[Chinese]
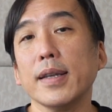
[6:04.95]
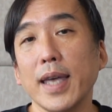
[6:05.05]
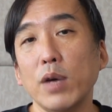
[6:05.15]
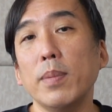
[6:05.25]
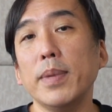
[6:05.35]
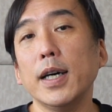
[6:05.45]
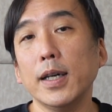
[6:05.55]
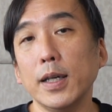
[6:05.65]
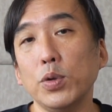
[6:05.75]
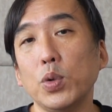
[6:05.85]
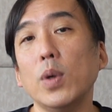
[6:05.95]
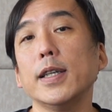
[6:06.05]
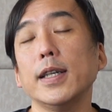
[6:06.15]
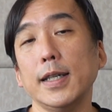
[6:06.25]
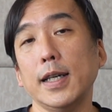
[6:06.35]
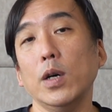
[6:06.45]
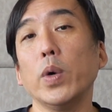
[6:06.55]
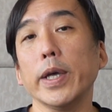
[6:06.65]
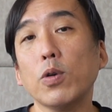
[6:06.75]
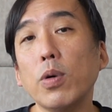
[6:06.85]
给我们很多的一个
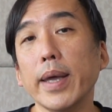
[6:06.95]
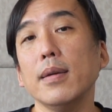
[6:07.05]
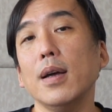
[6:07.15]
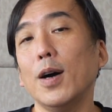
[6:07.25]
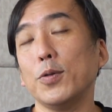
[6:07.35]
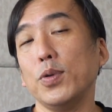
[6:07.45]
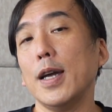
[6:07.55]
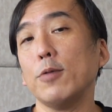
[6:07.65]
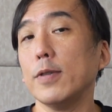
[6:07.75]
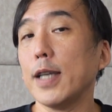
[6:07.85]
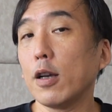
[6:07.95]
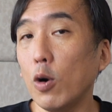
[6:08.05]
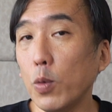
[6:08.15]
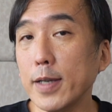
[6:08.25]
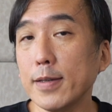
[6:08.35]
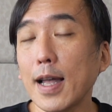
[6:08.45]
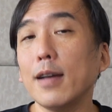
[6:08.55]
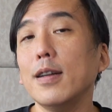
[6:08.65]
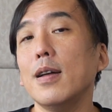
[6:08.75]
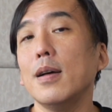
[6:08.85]
回馈，好，举例来说，在口味上
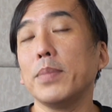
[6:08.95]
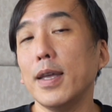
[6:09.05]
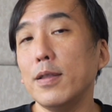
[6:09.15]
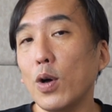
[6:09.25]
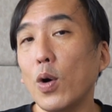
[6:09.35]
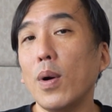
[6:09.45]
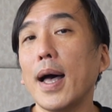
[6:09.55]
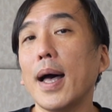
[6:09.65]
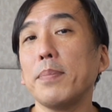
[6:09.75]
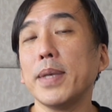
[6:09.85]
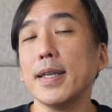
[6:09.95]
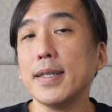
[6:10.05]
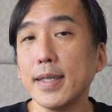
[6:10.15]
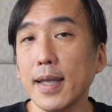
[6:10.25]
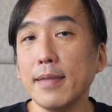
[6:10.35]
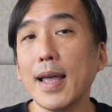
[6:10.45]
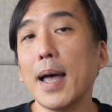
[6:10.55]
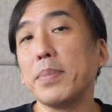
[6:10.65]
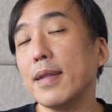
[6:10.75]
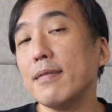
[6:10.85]
偏浓啊、偏咸啊、
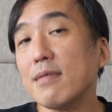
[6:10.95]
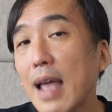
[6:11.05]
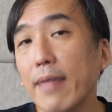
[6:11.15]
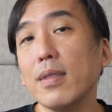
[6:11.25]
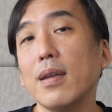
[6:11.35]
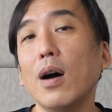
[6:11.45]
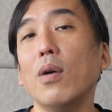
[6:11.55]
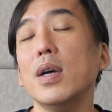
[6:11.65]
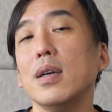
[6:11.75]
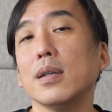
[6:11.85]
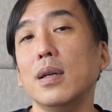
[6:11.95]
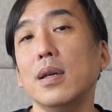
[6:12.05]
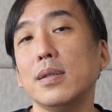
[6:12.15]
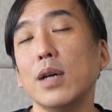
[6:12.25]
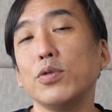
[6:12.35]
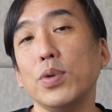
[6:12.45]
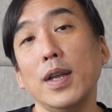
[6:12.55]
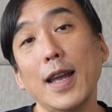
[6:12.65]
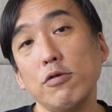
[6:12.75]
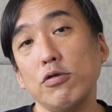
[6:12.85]
偏淡，好，可能像举例
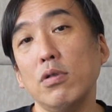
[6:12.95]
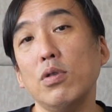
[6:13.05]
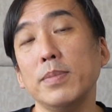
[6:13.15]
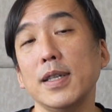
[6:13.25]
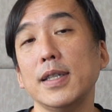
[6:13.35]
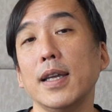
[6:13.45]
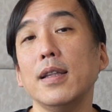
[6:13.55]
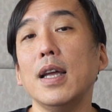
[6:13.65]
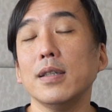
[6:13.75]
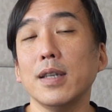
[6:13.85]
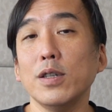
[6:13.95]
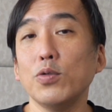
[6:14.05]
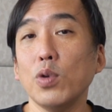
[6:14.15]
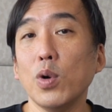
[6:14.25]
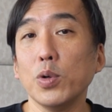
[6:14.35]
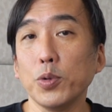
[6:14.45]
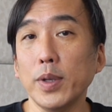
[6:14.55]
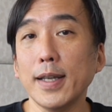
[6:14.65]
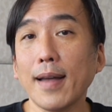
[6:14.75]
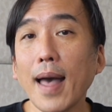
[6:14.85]
来说，我们之前曾经做过所谓
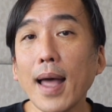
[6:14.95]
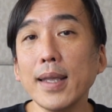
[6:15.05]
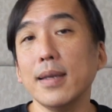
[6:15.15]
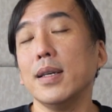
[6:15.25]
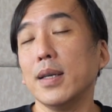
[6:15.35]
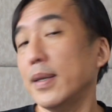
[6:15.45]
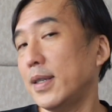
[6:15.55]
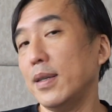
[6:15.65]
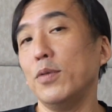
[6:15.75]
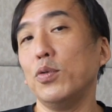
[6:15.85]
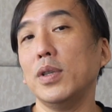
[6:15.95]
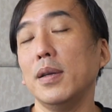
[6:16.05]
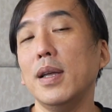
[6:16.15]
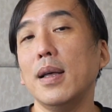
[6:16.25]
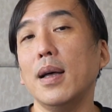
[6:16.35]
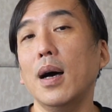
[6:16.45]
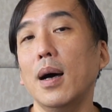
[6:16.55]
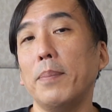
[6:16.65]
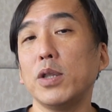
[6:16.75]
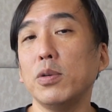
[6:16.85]
的咖喱，也谢了很多的
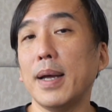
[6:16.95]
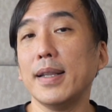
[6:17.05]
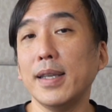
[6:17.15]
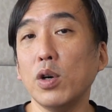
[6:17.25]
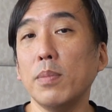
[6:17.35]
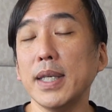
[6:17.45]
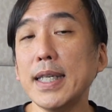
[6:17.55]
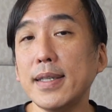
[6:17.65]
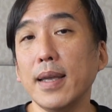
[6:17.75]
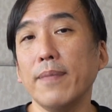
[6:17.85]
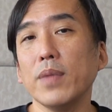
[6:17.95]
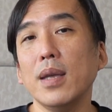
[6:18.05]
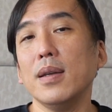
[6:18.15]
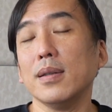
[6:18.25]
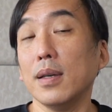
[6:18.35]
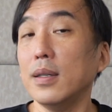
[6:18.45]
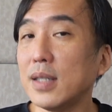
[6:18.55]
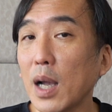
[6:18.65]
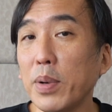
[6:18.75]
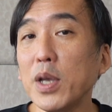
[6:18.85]
呃陪读班提给我们意见，可能
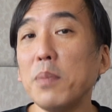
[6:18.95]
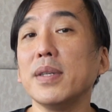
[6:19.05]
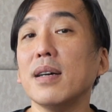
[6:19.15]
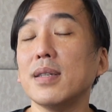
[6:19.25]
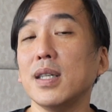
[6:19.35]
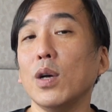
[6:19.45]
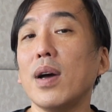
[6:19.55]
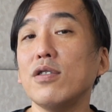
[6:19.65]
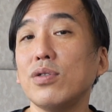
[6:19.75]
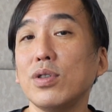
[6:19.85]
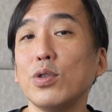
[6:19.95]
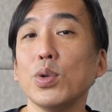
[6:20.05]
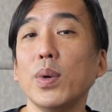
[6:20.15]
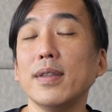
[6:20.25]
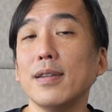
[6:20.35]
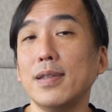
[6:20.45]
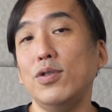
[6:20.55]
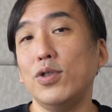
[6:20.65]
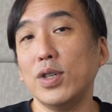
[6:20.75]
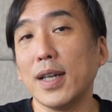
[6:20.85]
小朋友比较喜欢吃所谓的
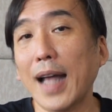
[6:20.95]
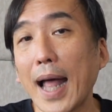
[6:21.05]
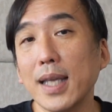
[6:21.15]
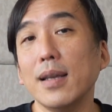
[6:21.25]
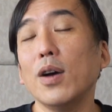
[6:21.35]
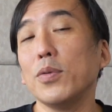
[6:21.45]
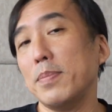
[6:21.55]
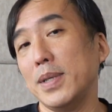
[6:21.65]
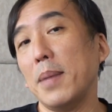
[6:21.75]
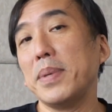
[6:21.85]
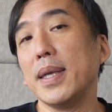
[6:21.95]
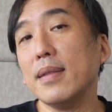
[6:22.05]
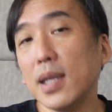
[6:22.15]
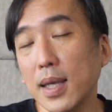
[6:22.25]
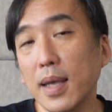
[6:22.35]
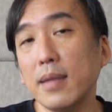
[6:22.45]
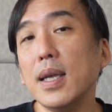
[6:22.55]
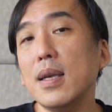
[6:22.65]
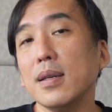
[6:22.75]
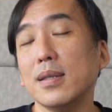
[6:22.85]
日式咖喱，哦，因为比较偏甜，
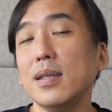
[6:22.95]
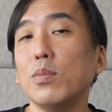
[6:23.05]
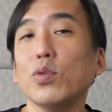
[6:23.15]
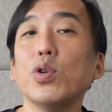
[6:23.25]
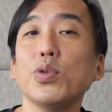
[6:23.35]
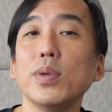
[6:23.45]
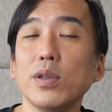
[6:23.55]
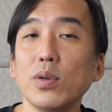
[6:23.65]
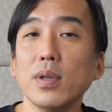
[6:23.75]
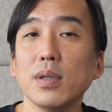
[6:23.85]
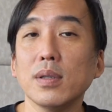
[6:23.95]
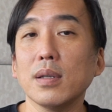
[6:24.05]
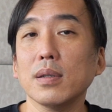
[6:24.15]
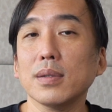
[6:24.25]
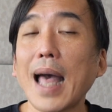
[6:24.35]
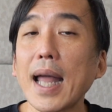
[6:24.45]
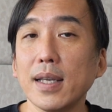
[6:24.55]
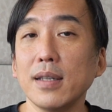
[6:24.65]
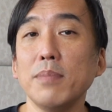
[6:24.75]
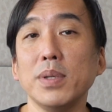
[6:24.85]
可是我们过去的用的咖喱
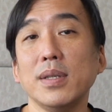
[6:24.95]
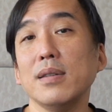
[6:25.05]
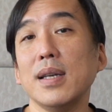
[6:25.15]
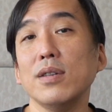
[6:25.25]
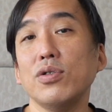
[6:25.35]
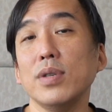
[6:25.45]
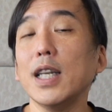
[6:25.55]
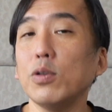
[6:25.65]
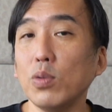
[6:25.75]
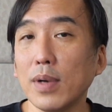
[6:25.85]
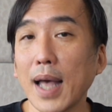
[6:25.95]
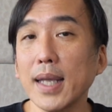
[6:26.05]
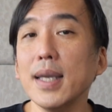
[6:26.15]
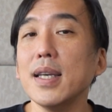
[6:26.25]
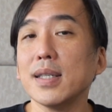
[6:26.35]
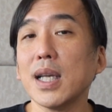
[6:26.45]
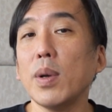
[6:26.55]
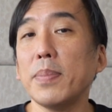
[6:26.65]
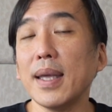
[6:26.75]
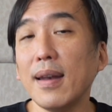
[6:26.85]
可能比较像是印度咖喱，稍微
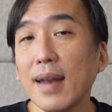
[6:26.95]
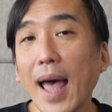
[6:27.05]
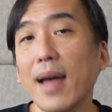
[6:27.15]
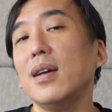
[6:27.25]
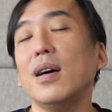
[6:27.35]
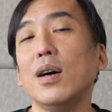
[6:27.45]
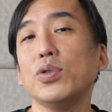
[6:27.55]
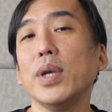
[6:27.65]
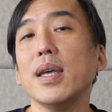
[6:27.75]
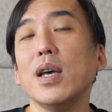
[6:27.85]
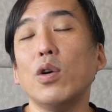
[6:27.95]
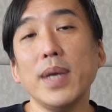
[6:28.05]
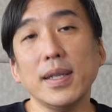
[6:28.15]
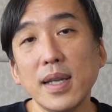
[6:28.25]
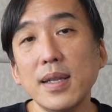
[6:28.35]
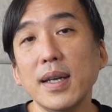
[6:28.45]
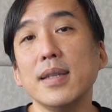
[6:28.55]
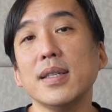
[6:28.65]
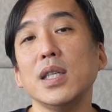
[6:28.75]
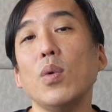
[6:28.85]
偏辣，哦，所以我们也真的
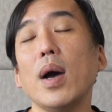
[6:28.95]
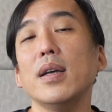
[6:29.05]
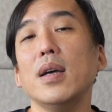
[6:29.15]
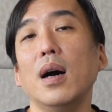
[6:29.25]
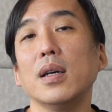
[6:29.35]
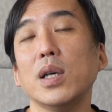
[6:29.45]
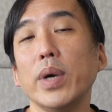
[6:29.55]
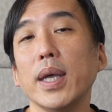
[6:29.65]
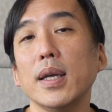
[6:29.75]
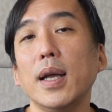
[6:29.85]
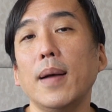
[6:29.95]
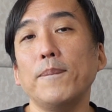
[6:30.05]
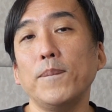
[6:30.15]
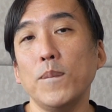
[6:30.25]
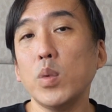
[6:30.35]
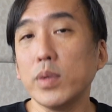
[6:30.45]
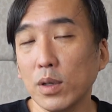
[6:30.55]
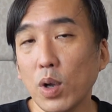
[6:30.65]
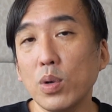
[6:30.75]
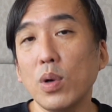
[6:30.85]
很希望啊各位。嗯，牧者
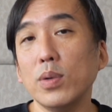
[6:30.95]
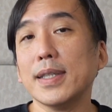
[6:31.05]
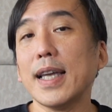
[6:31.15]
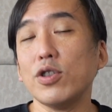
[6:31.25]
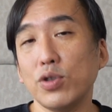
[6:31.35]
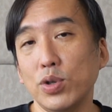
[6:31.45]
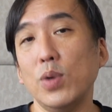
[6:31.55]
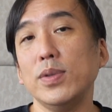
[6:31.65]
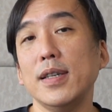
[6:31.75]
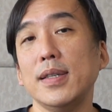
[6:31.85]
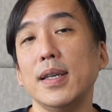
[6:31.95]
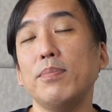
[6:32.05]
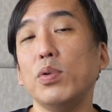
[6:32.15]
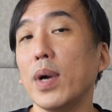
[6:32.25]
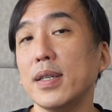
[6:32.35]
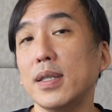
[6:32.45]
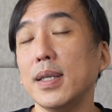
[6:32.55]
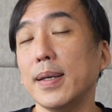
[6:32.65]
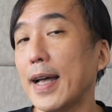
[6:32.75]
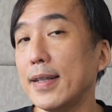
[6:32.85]
同工，在使用这些，不管
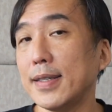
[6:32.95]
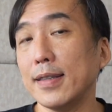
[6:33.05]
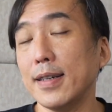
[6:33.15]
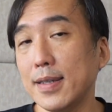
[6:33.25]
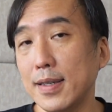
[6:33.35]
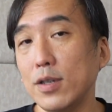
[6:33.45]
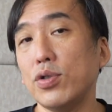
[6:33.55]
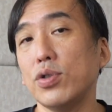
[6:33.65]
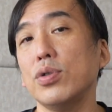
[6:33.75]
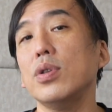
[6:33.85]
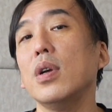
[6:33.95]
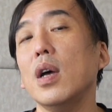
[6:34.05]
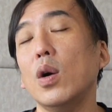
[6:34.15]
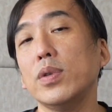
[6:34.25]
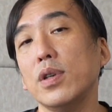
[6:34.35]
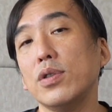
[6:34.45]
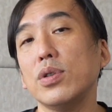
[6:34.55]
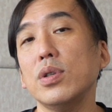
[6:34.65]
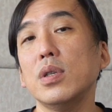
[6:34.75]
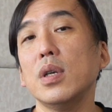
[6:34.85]
是你刚刚讲的习食，或者
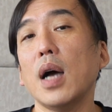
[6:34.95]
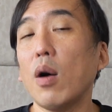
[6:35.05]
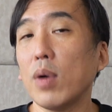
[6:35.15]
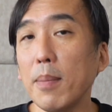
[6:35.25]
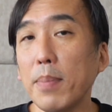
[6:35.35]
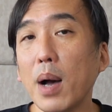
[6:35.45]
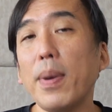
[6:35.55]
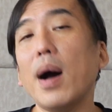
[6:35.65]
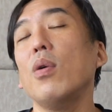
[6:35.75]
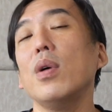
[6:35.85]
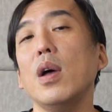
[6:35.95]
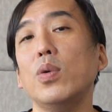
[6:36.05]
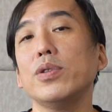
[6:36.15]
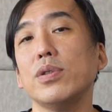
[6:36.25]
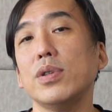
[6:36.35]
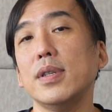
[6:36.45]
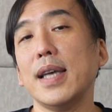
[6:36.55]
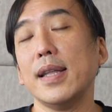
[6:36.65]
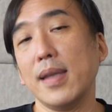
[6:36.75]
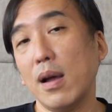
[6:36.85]
是好康抱抱，或者是
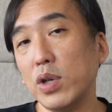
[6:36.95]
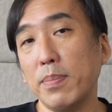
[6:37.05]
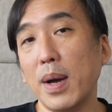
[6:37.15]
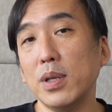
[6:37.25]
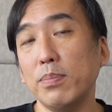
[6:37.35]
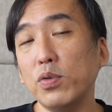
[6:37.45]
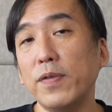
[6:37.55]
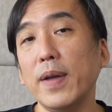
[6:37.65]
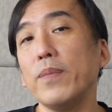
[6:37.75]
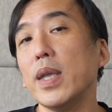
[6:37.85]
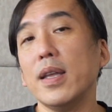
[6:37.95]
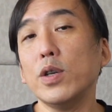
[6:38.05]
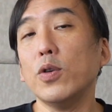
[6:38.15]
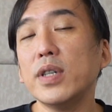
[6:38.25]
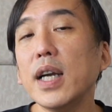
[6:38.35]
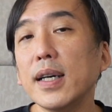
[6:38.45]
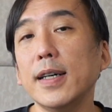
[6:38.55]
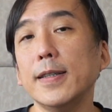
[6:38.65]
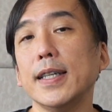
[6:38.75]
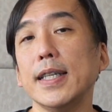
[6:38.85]
在调理包的部分，你有任
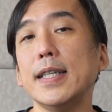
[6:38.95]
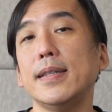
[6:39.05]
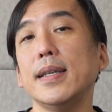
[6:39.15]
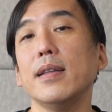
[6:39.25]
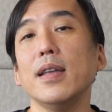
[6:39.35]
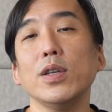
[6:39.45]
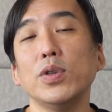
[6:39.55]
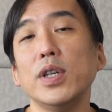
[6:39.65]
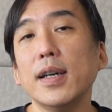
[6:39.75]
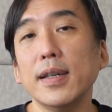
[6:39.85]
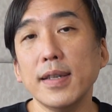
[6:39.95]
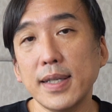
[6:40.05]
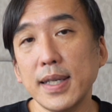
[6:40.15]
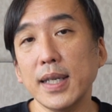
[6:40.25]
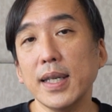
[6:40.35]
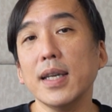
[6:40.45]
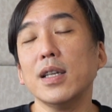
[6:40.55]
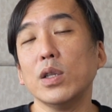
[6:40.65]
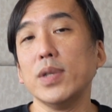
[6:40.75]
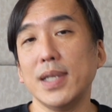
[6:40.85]
何的意见，有任何的建议，
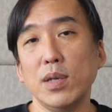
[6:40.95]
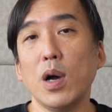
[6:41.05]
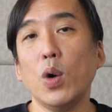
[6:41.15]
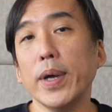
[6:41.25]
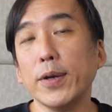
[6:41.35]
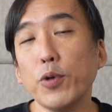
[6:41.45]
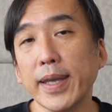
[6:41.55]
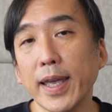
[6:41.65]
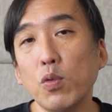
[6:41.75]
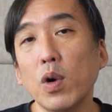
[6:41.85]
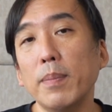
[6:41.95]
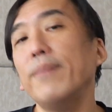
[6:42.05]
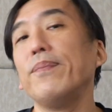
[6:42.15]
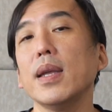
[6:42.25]
都希望回馈给我们。